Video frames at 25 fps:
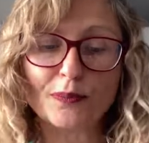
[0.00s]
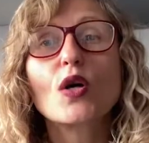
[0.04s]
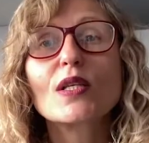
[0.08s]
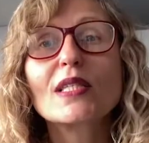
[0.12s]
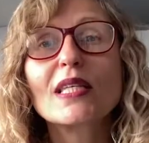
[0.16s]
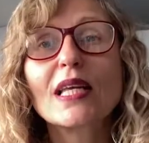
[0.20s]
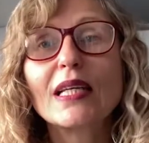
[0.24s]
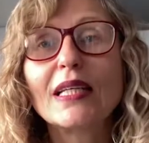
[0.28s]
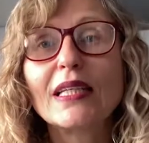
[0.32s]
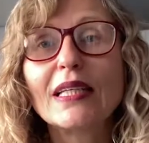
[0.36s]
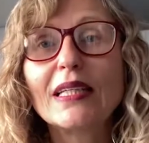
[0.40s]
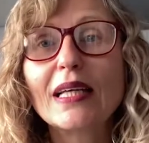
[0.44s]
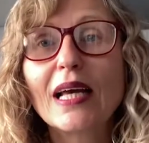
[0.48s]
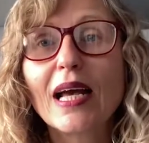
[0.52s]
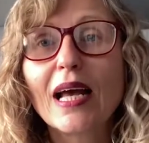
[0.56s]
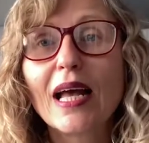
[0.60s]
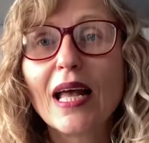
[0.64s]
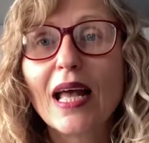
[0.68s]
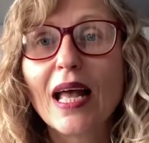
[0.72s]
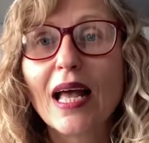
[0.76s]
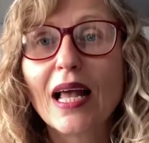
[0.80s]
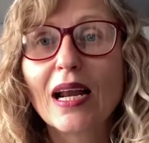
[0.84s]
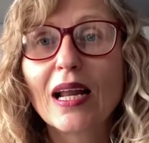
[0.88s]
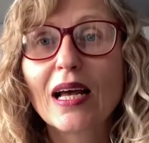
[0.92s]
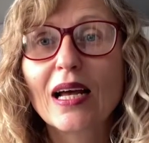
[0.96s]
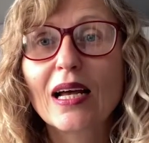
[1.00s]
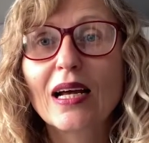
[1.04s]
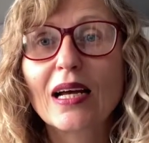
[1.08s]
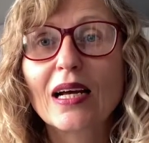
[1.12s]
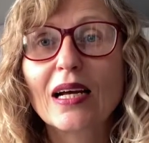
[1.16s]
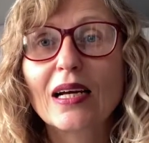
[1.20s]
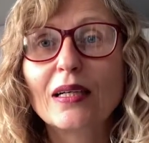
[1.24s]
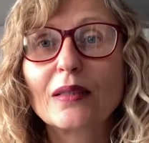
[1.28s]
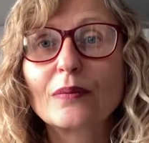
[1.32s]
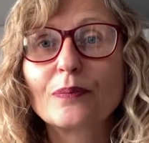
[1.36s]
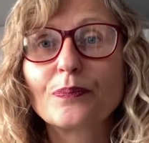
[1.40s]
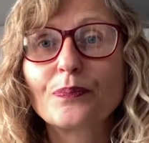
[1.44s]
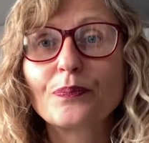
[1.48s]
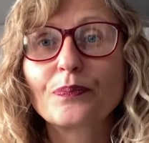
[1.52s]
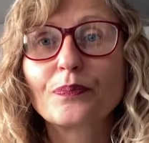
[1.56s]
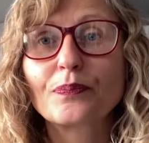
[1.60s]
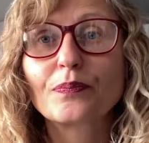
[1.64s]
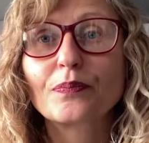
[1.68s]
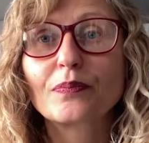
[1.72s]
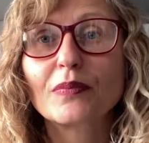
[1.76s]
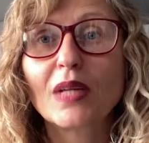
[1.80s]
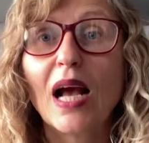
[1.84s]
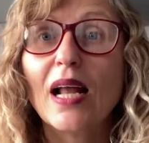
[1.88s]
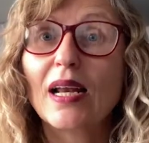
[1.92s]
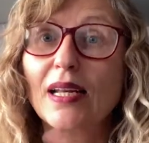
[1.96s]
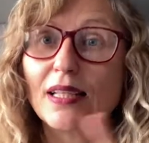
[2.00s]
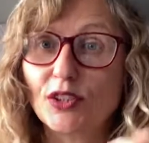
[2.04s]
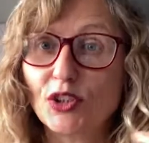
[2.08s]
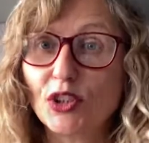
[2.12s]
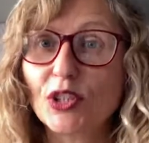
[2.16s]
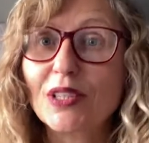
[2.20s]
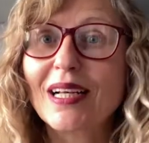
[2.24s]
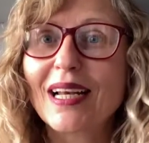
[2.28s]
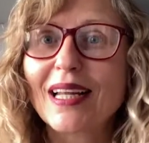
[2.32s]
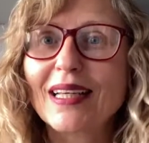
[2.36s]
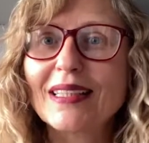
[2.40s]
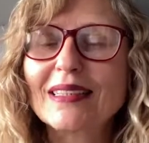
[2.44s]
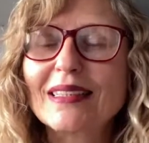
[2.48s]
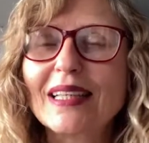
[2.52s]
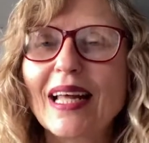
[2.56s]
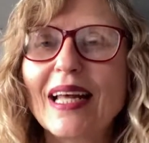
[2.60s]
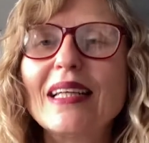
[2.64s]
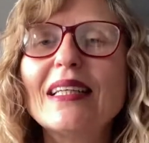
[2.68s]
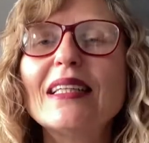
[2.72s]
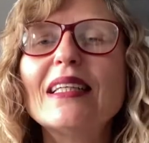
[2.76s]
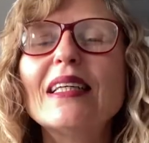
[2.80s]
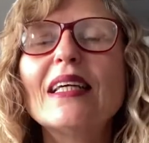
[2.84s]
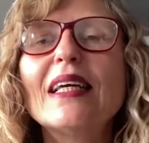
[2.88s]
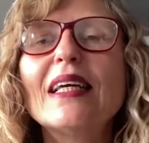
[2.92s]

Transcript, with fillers: Rosalia, ela, hum, além de inglês, né?